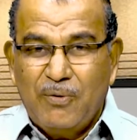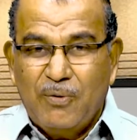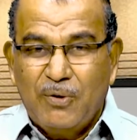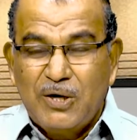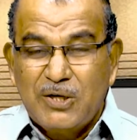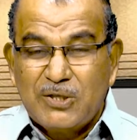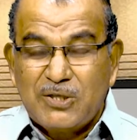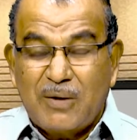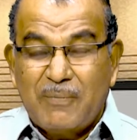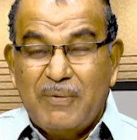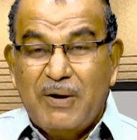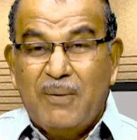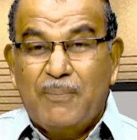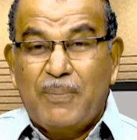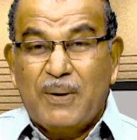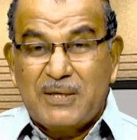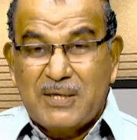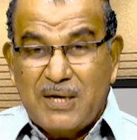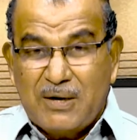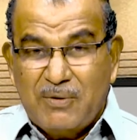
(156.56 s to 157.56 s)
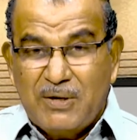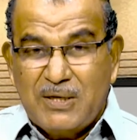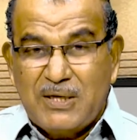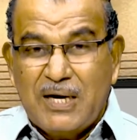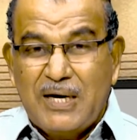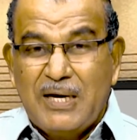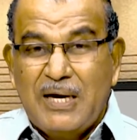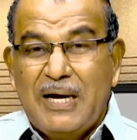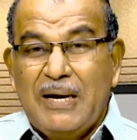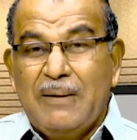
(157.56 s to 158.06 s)
ஒன்று சமையல் பத்து
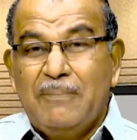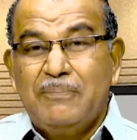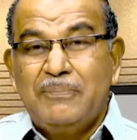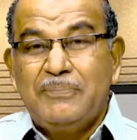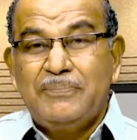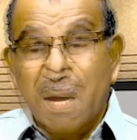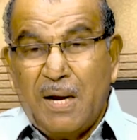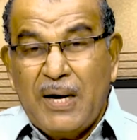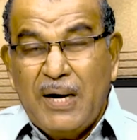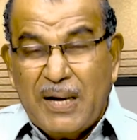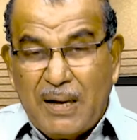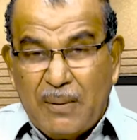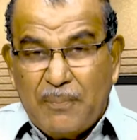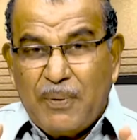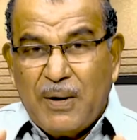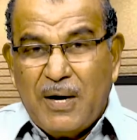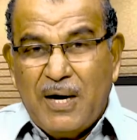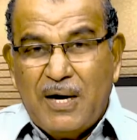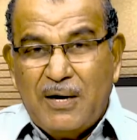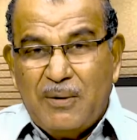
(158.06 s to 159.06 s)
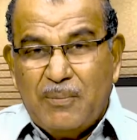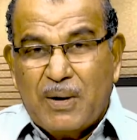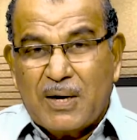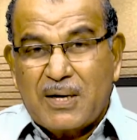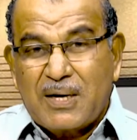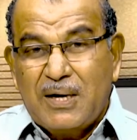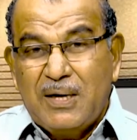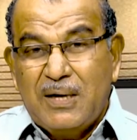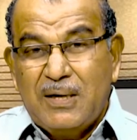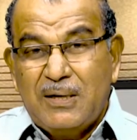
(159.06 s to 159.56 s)
இருபத்தேழில் அநேக பேலையாளின்
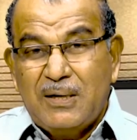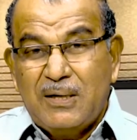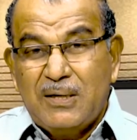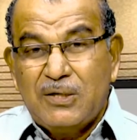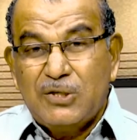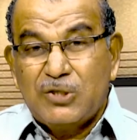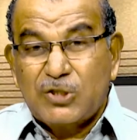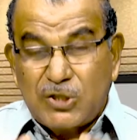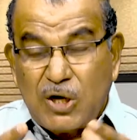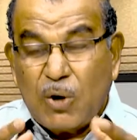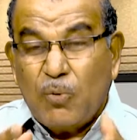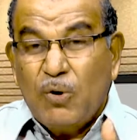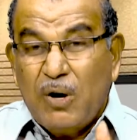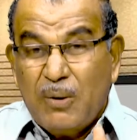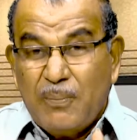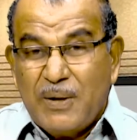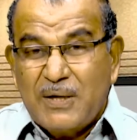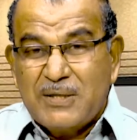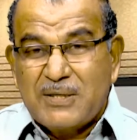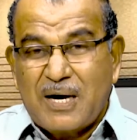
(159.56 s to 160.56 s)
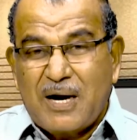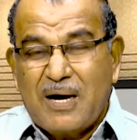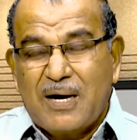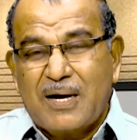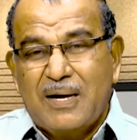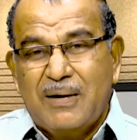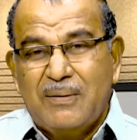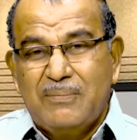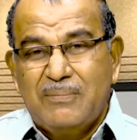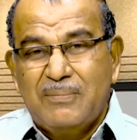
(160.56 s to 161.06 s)
மக்கள் சவுலை
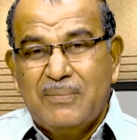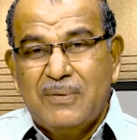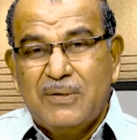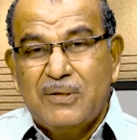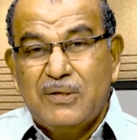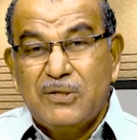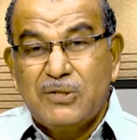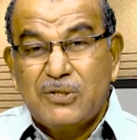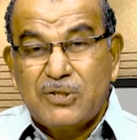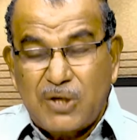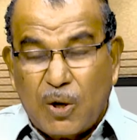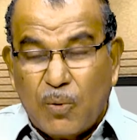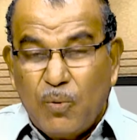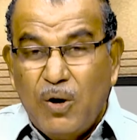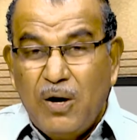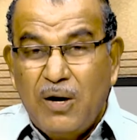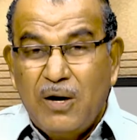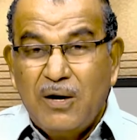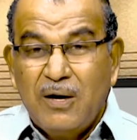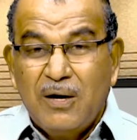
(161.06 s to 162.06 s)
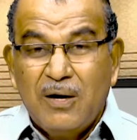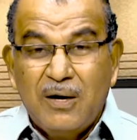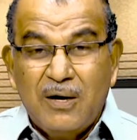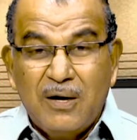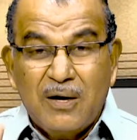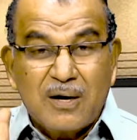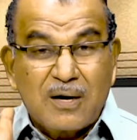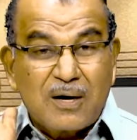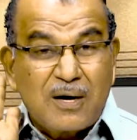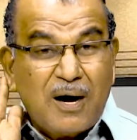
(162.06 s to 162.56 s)
பேசுகிறாங்க சவுல்
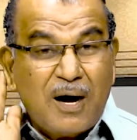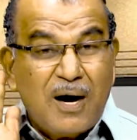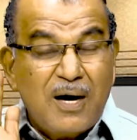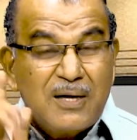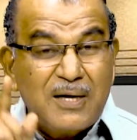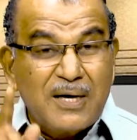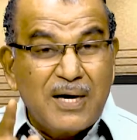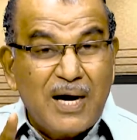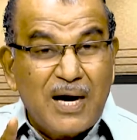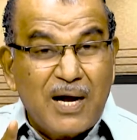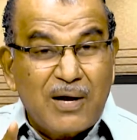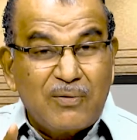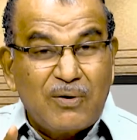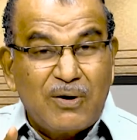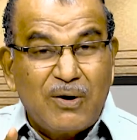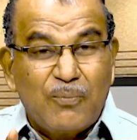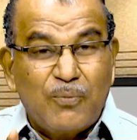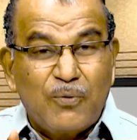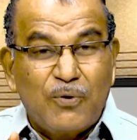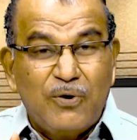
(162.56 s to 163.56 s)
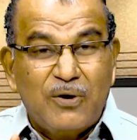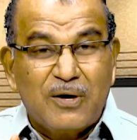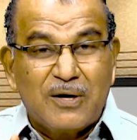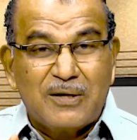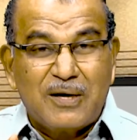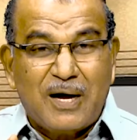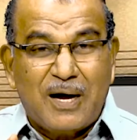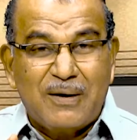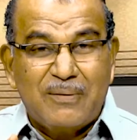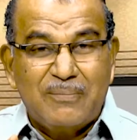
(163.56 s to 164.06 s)
காது கேளாதவனை போல்
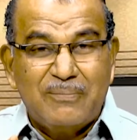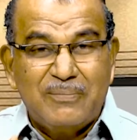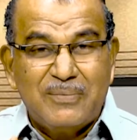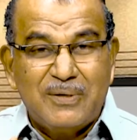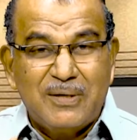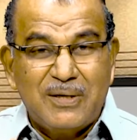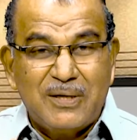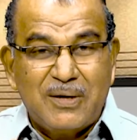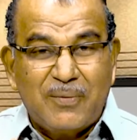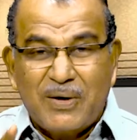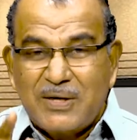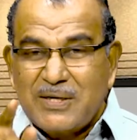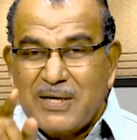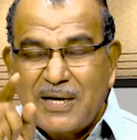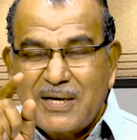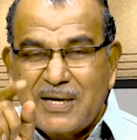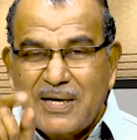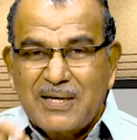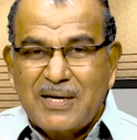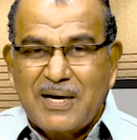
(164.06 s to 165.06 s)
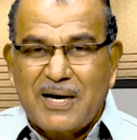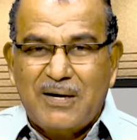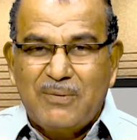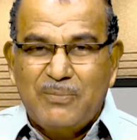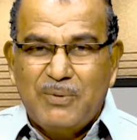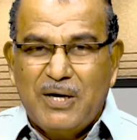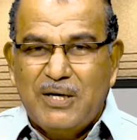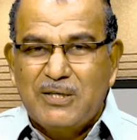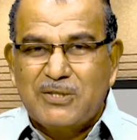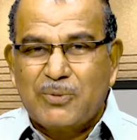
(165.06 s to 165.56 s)
இருந்தான் இந்த வார்த்தையில் கேட்கிற
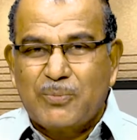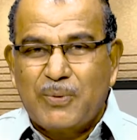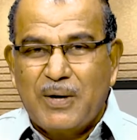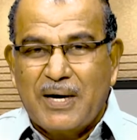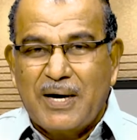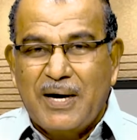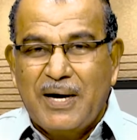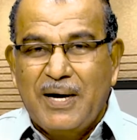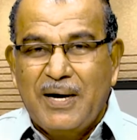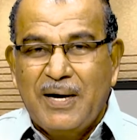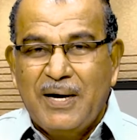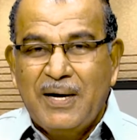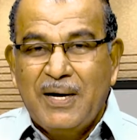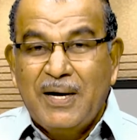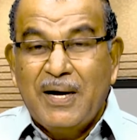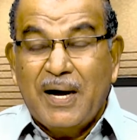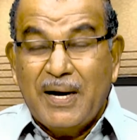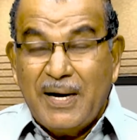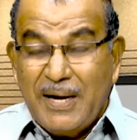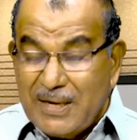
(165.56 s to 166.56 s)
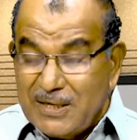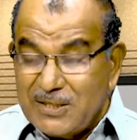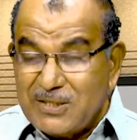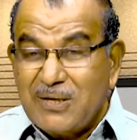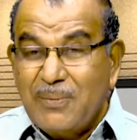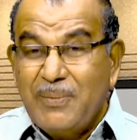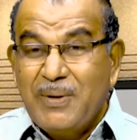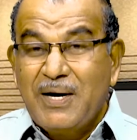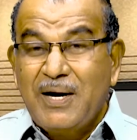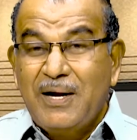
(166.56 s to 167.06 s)
அன்பு நேச பிள்ளைகளே அநேக
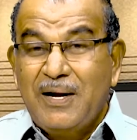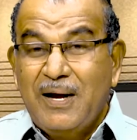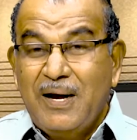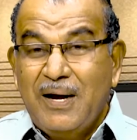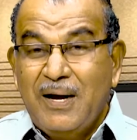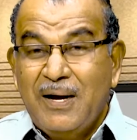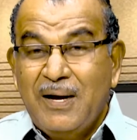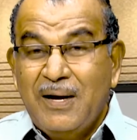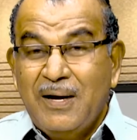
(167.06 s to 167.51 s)
சமயங்களிலே